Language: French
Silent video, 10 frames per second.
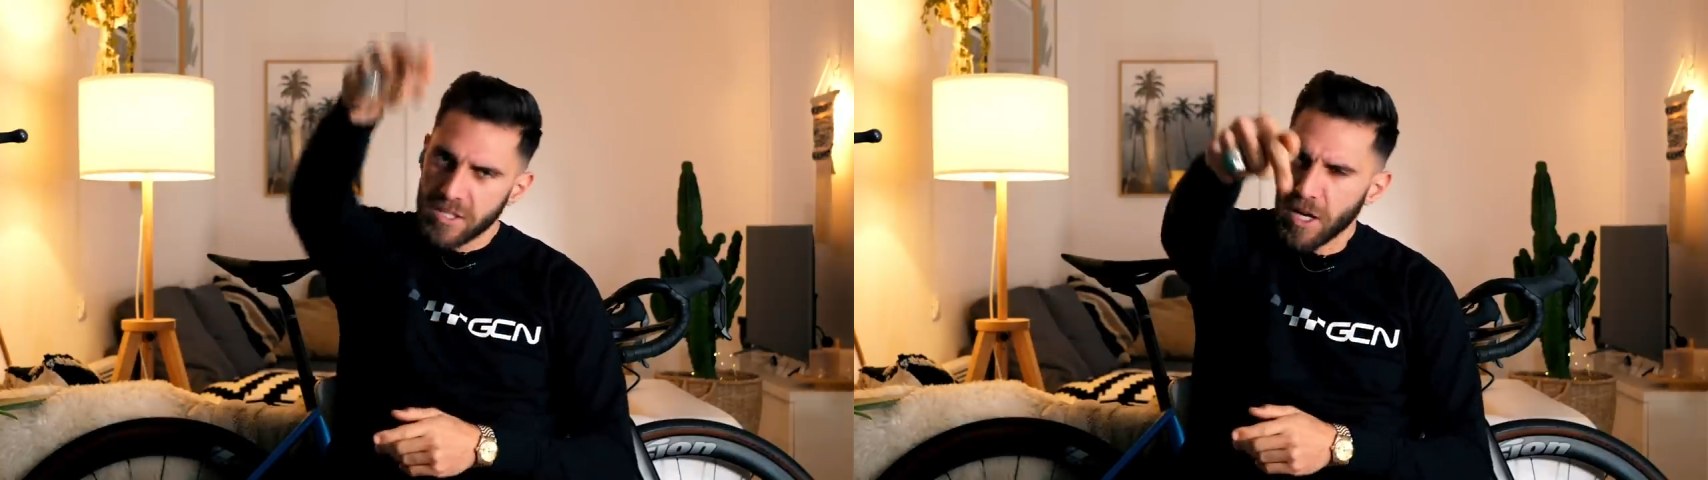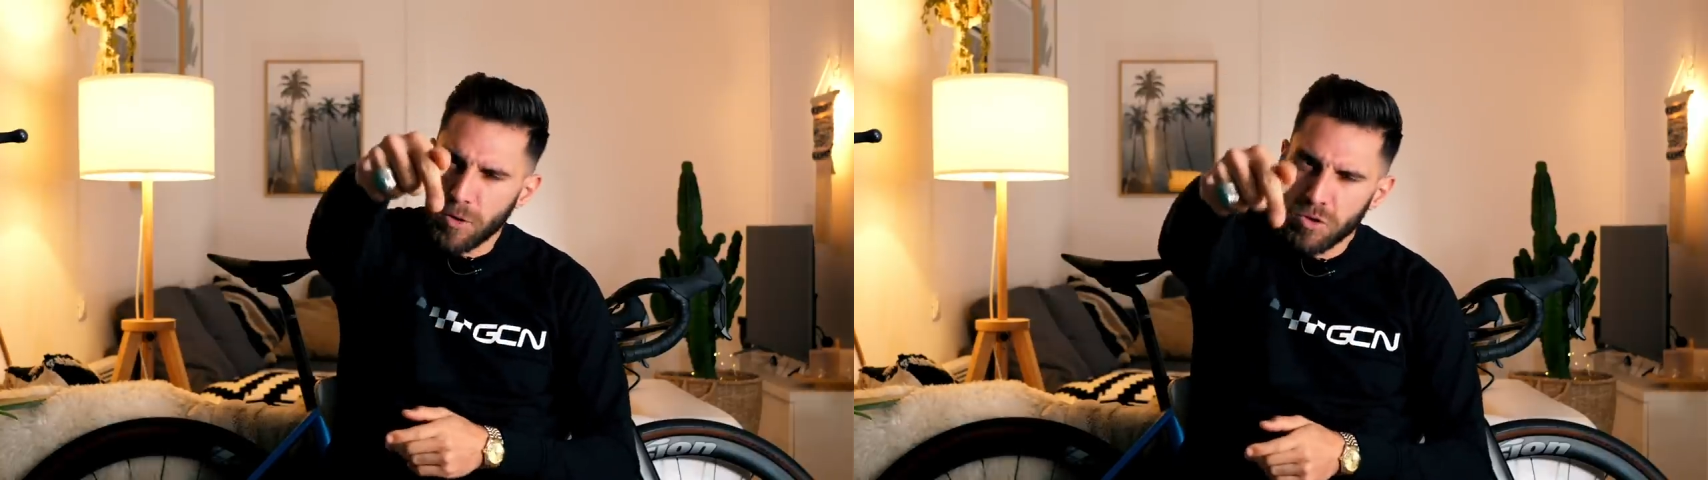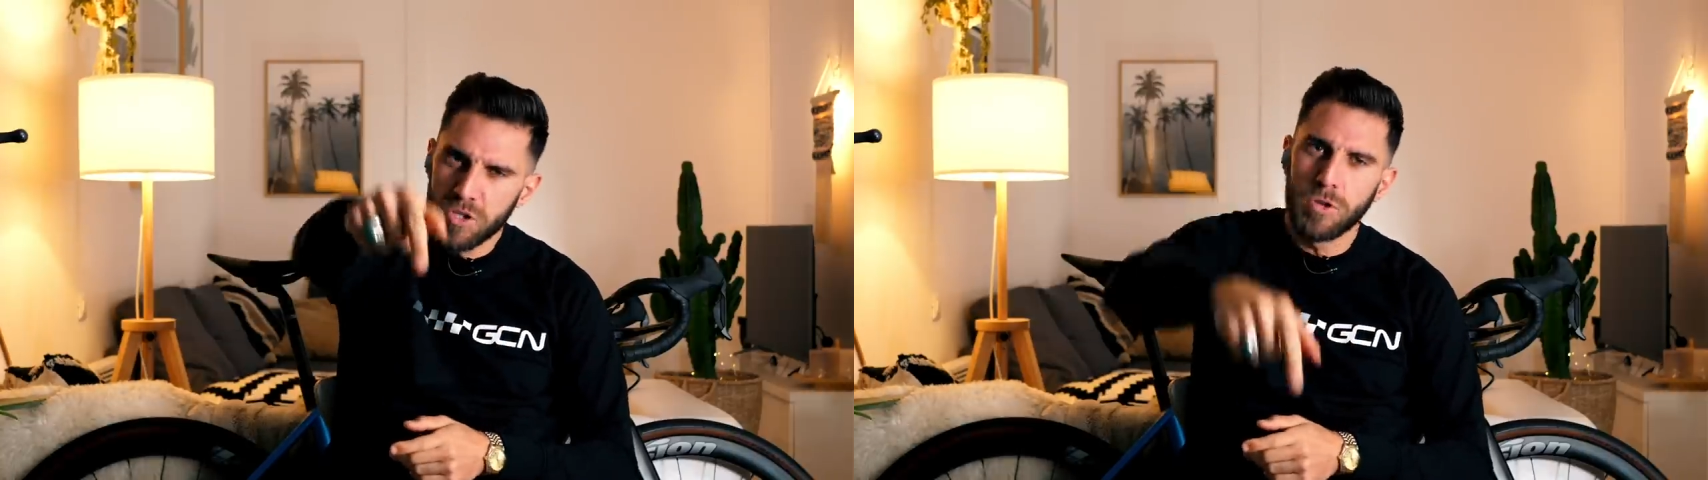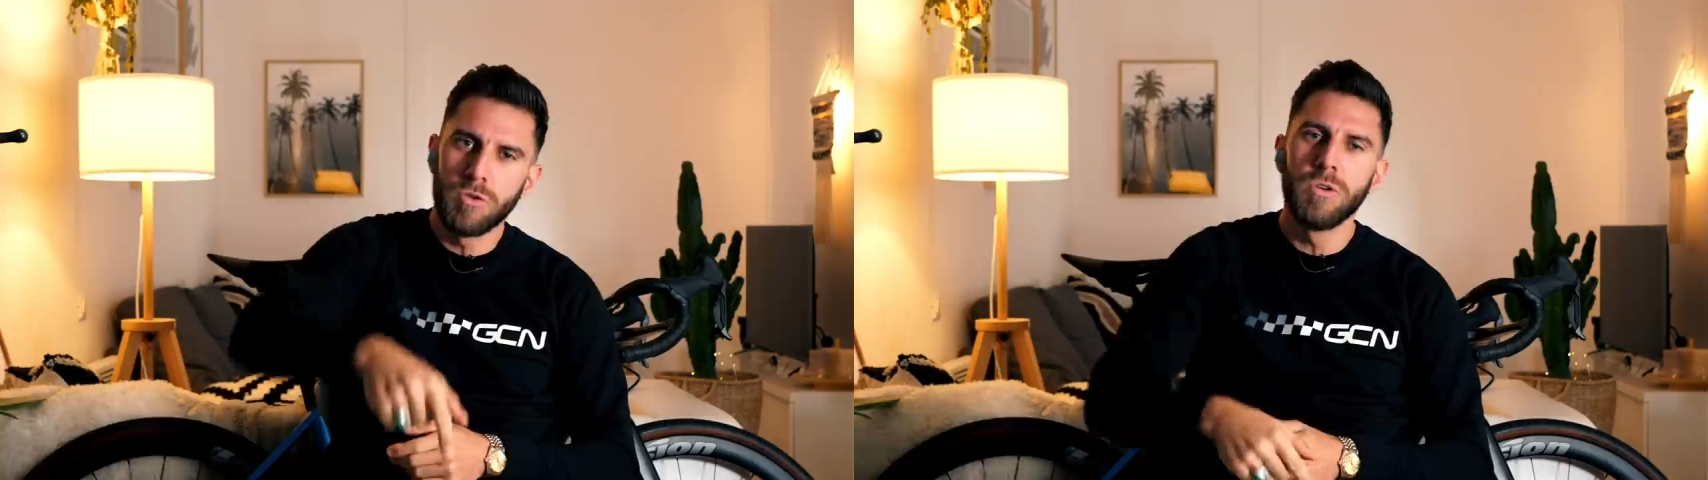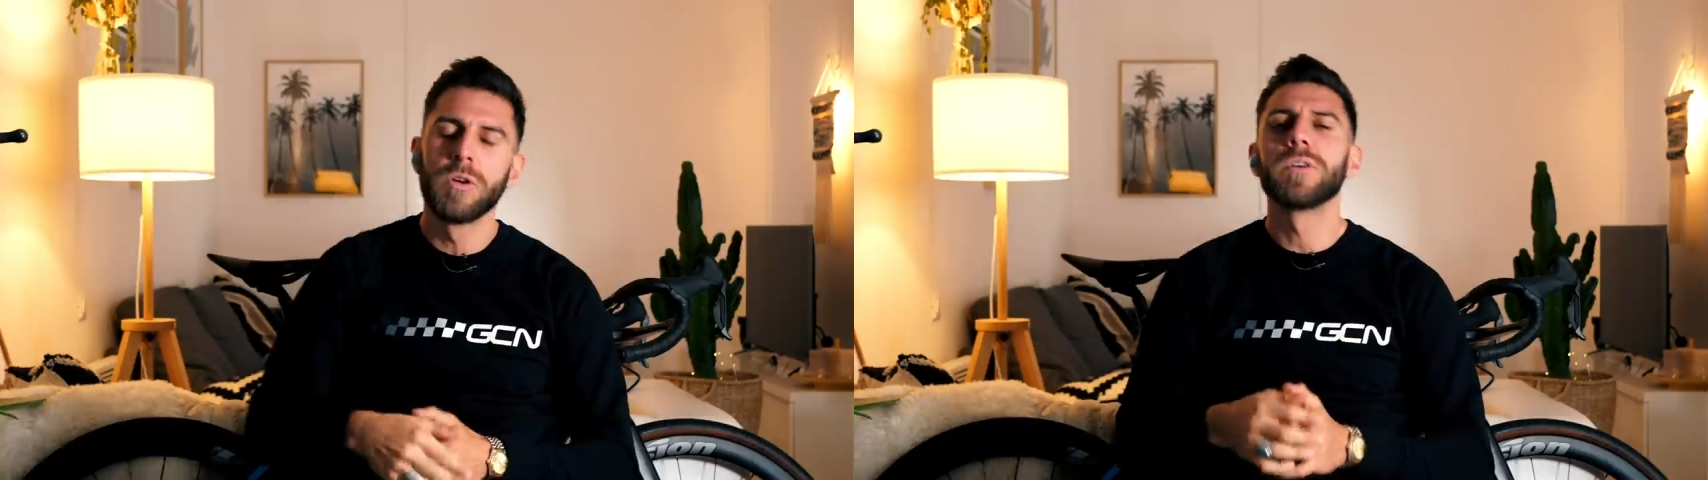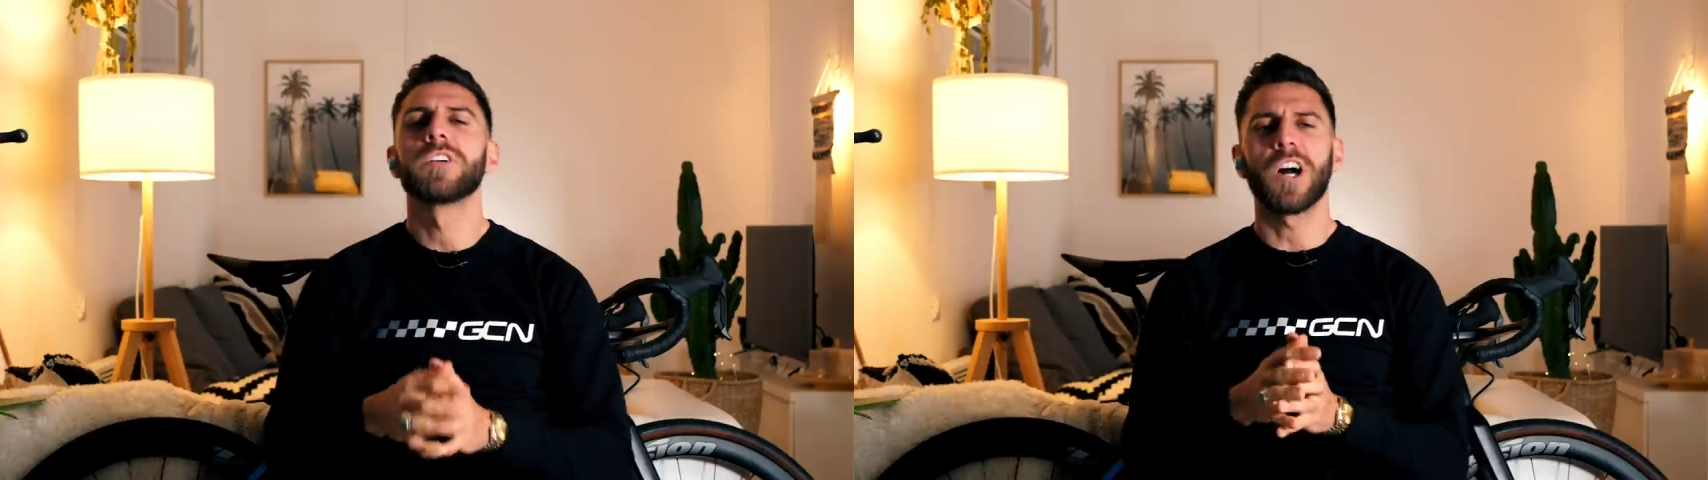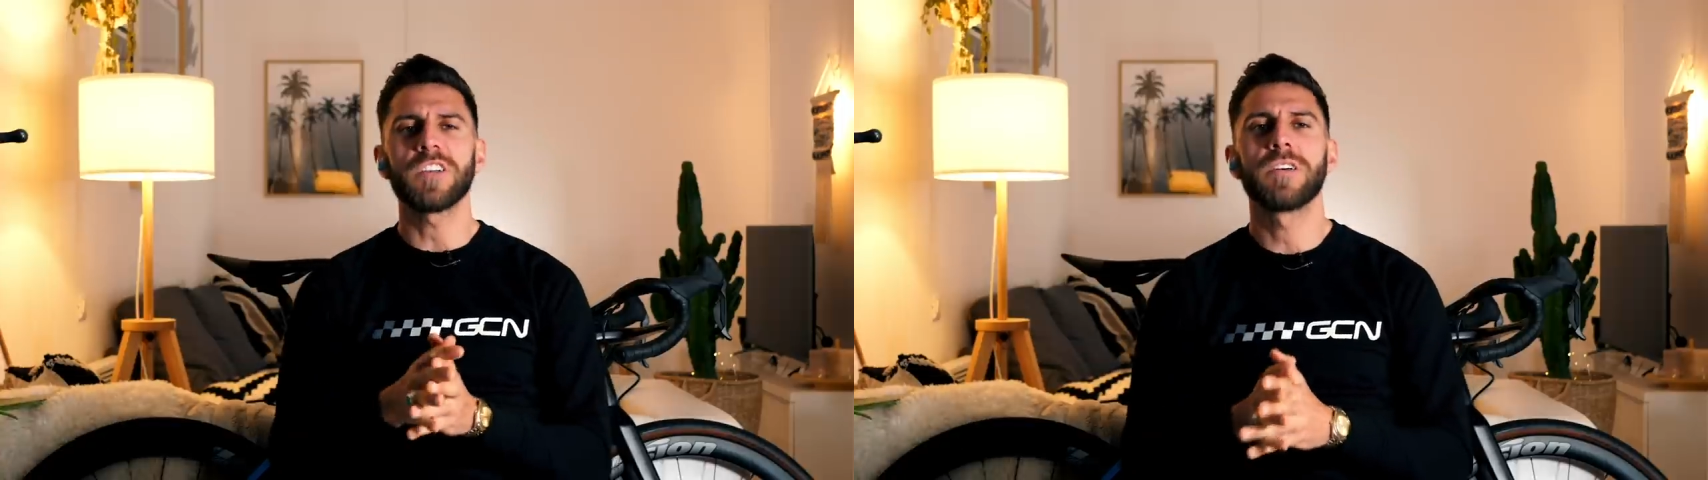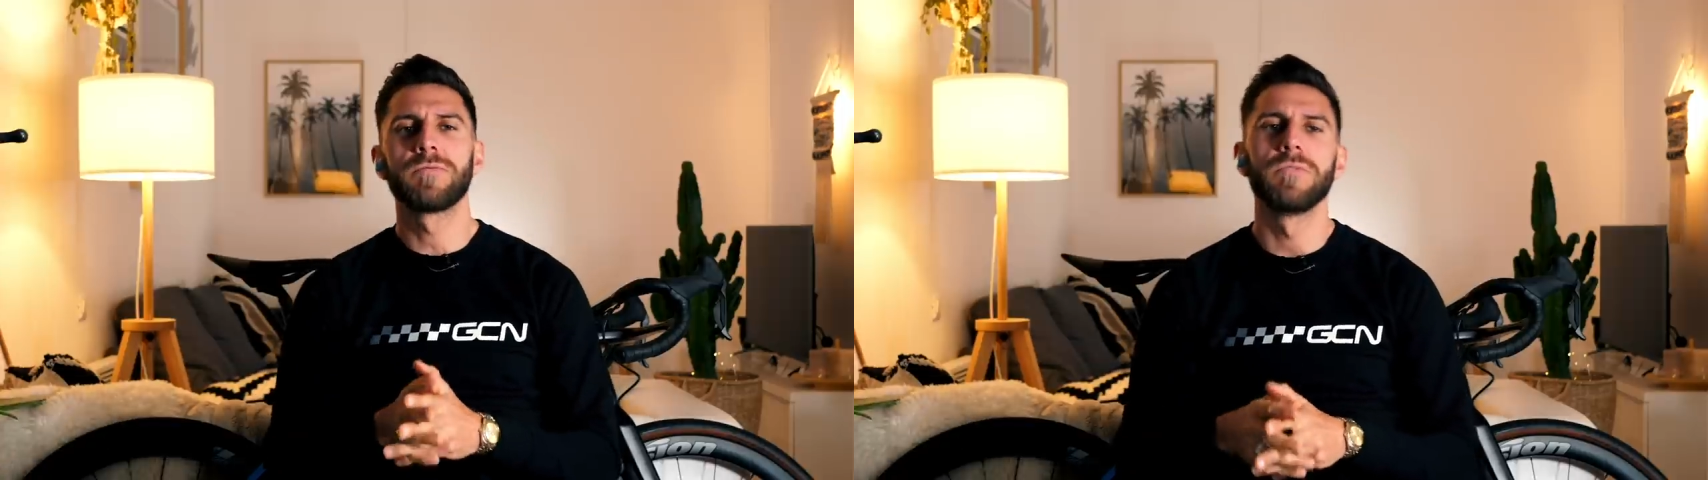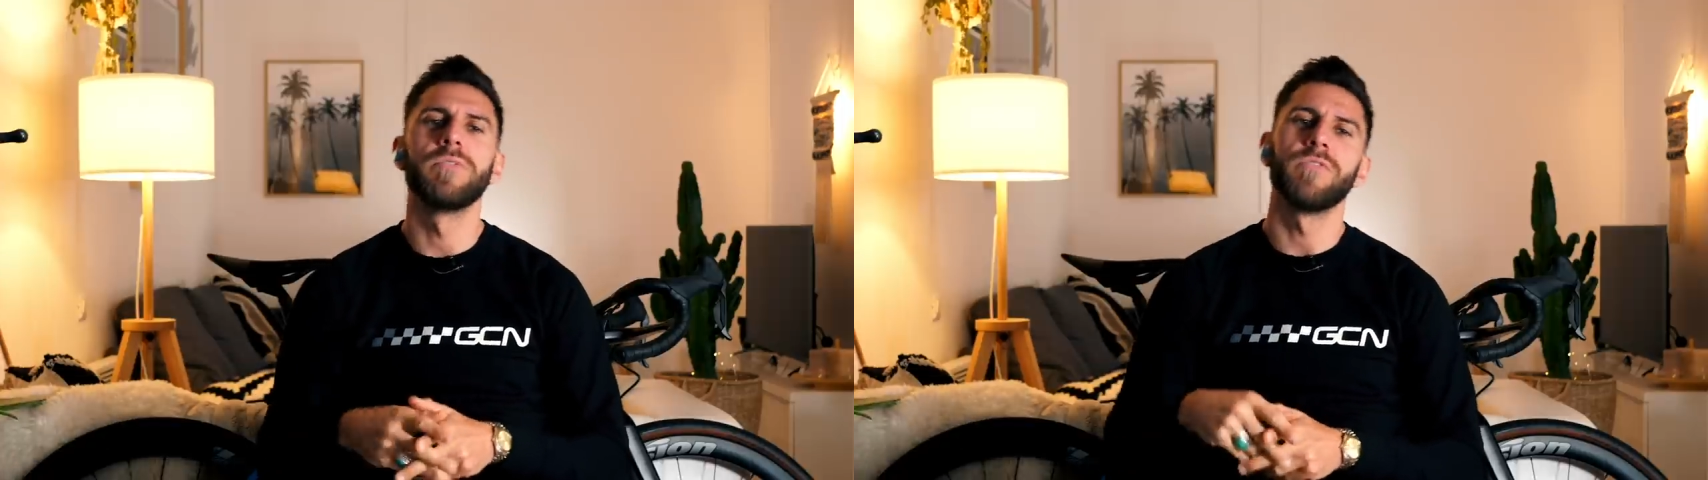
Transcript: ça continue grâce à vous.